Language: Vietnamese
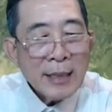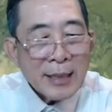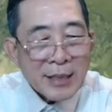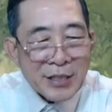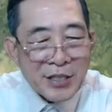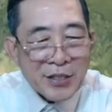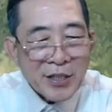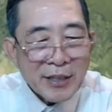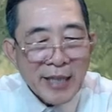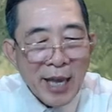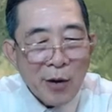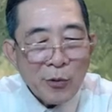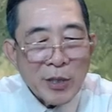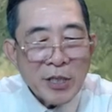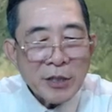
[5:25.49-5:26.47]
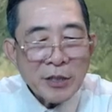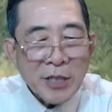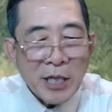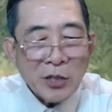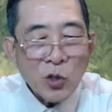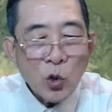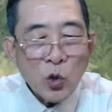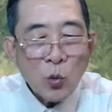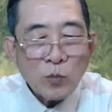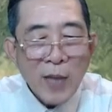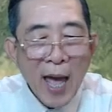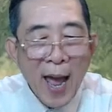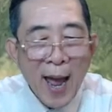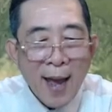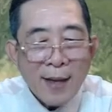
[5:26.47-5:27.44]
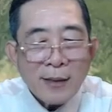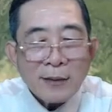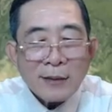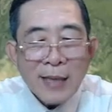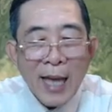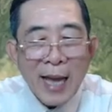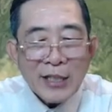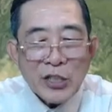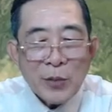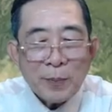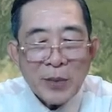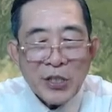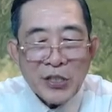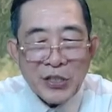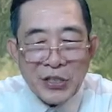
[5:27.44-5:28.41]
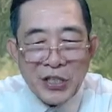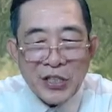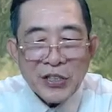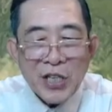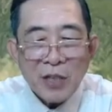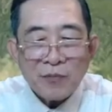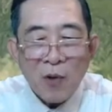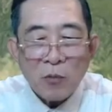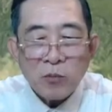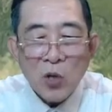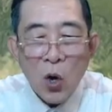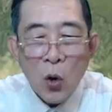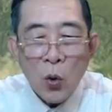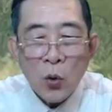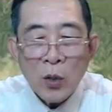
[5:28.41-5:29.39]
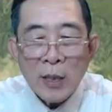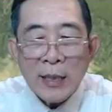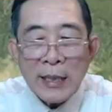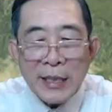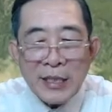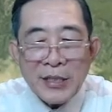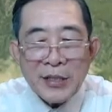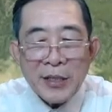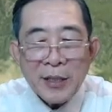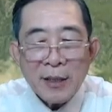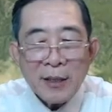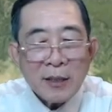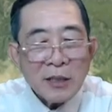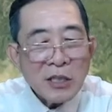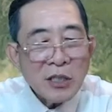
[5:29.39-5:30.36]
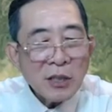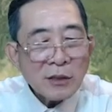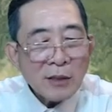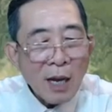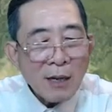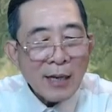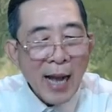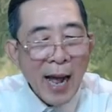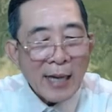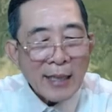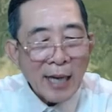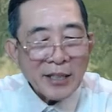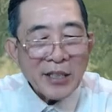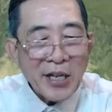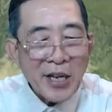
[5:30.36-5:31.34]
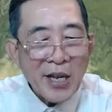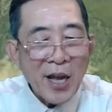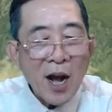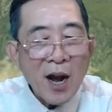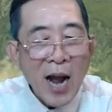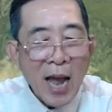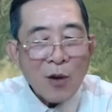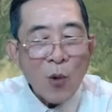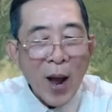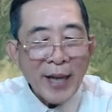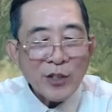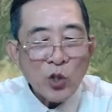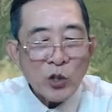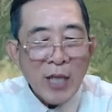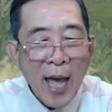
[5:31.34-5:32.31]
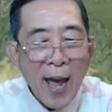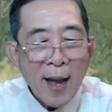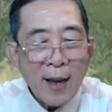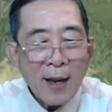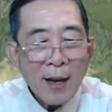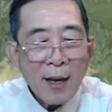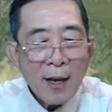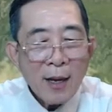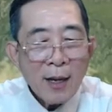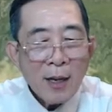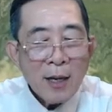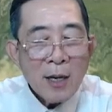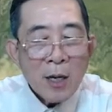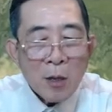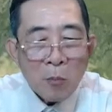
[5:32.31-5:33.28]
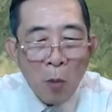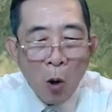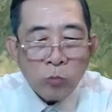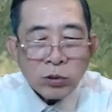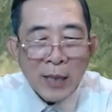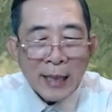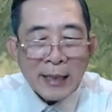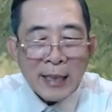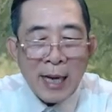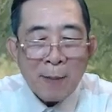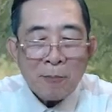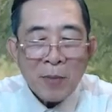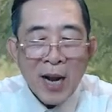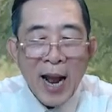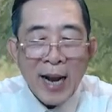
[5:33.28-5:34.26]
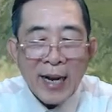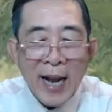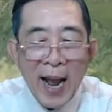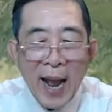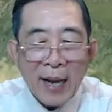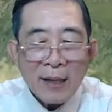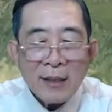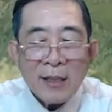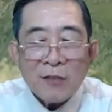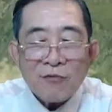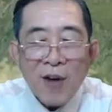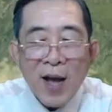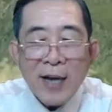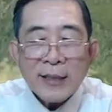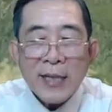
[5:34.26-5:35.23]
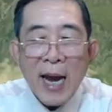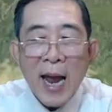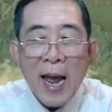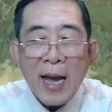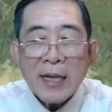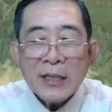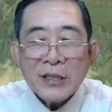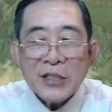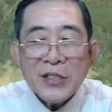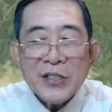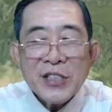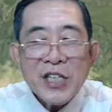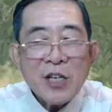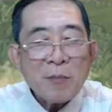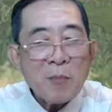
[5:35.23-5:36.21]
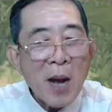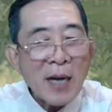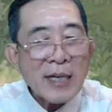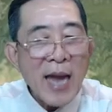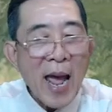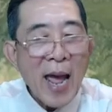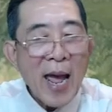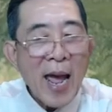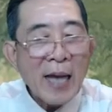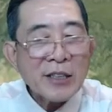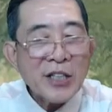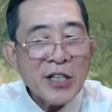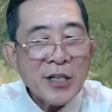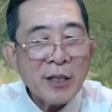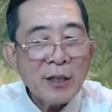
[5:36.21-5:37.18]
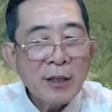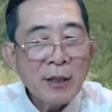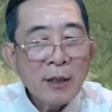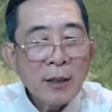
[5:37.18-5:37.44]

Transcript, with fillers: Dựa theo ước định của chúng ta, ta giúp người giết chết phong đô, người đưa tất cả lãnh địa ở hải ngoại cho ta. Một thanh năm khàn khàn phát ra dưới chiếc mặt nạ hắc thiết.